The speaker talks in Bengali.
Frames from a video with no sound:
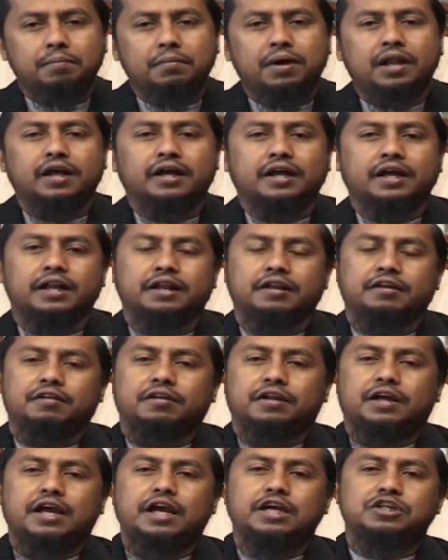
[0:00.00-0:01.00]
মালাকান
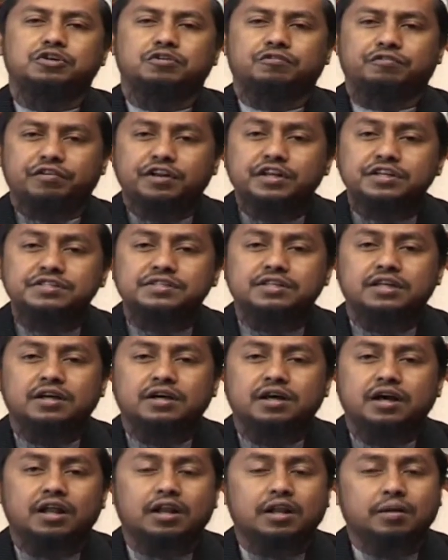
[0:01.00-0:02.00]
একজন ফেরেস্তা
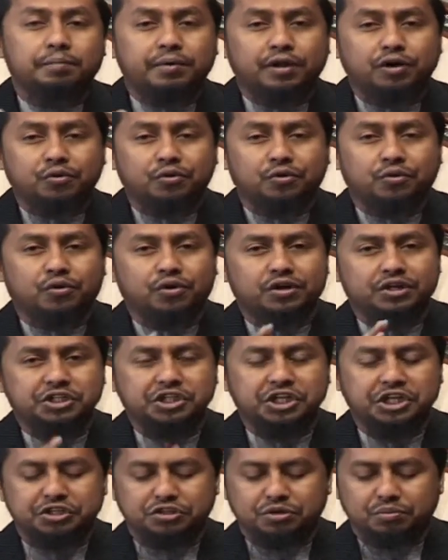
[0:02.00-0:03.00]
আল্লাহ প্রেরণ করেন
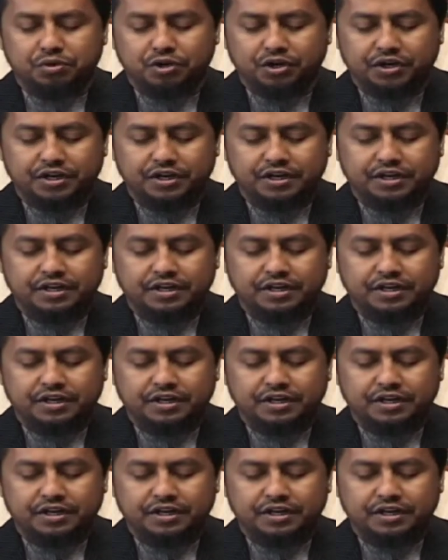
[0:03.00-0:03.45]
সেই সময়